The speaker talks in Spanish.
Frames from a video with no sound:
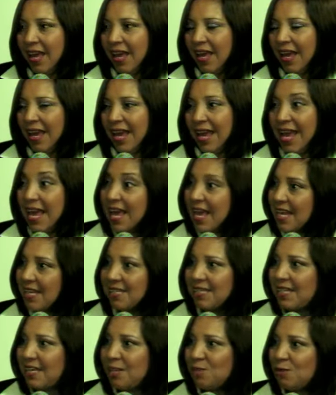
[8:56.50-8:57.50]
que
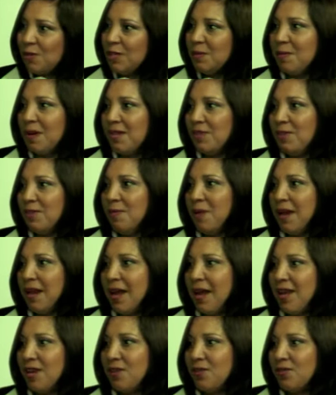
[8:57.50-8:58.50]
este es su espacio
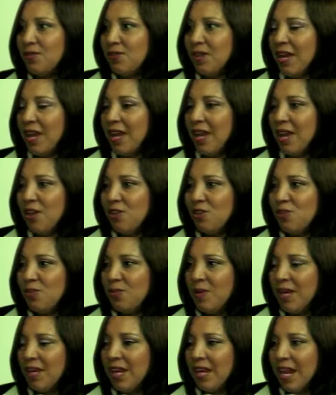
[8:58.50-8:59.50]
para ellos.
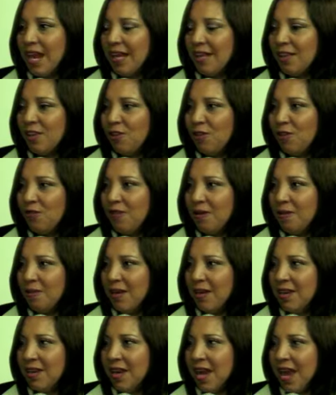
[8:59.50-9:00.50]
Ellos vienen actitud
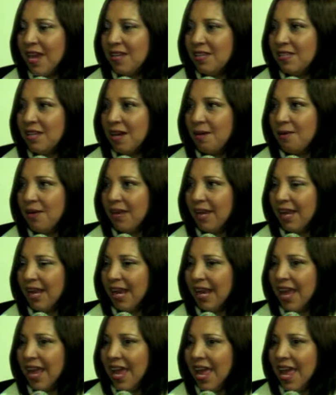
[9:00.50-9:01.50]
femenina y saben
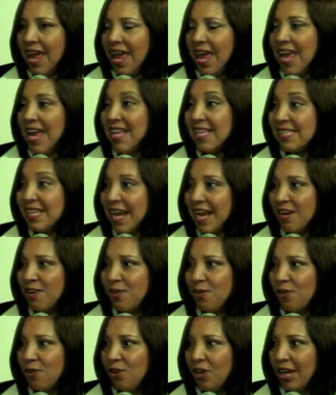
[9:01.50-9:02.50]
que están
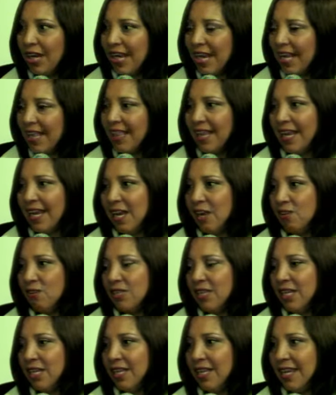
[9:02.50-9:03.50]
con gente que
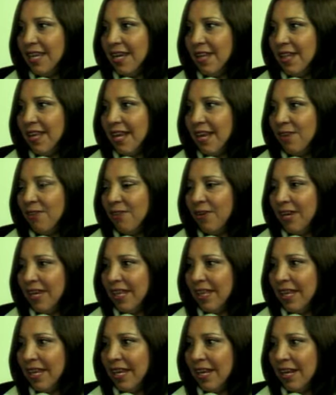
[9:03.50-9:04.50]
los entiende, con gente